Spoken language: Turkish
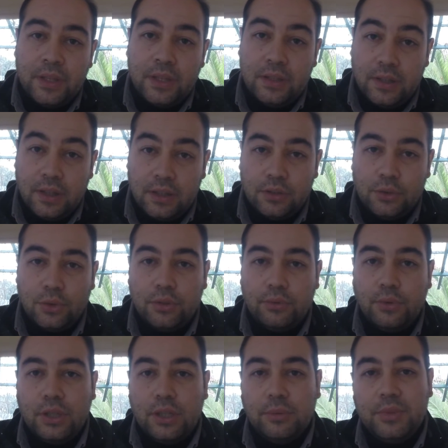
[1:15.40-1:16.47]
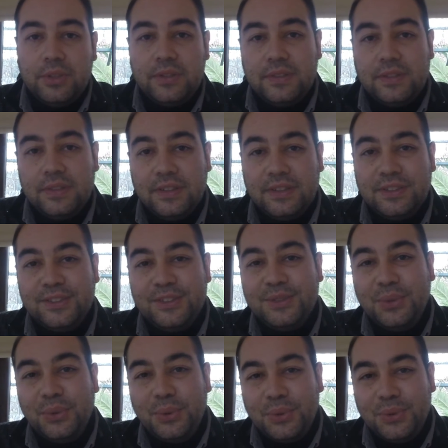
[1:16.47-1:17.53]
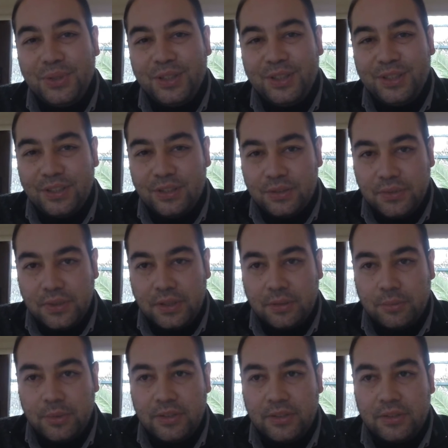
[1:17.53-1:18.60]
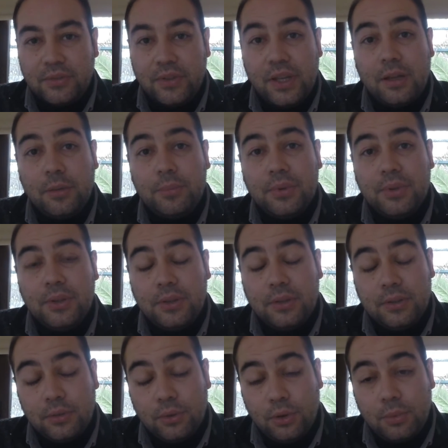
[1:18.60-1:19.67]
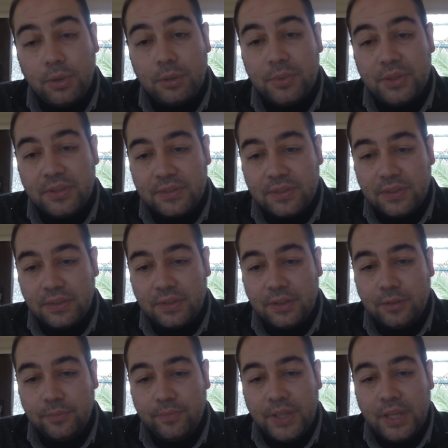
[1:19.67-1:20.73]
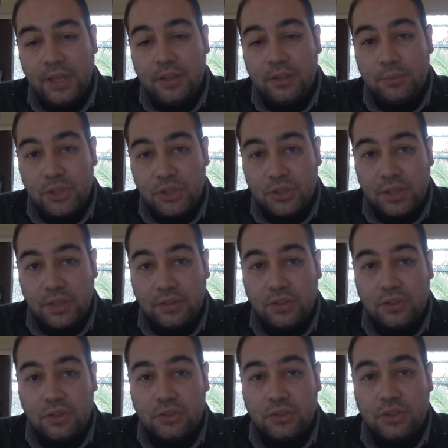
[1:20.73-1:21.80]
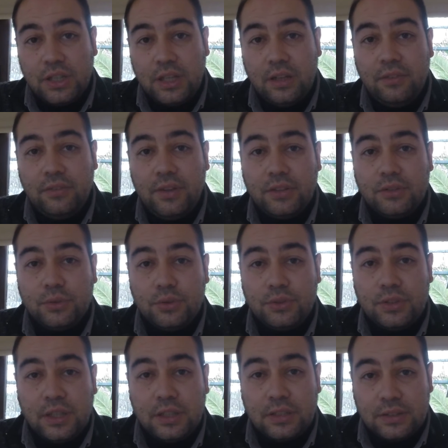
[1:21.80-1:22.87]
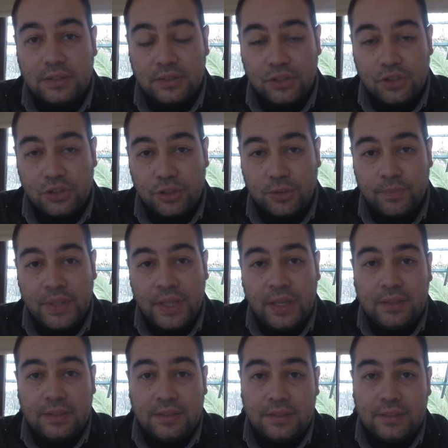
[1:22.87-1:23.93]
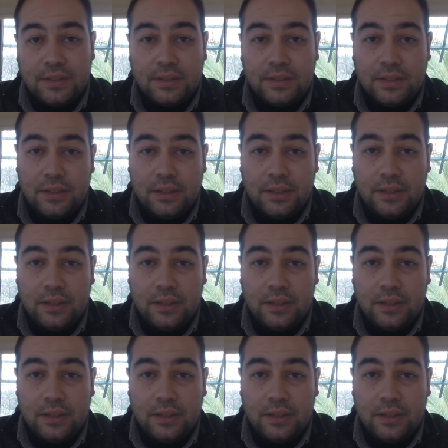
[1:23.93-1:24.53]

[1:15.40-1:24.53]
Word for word: idari görevi olan birisi ise sizin de o konuya ilginiz var demektir. Veya e, normal piyasada diyelim bir şirkette çalışırken referans gösterdiğiniz kişi sizin e,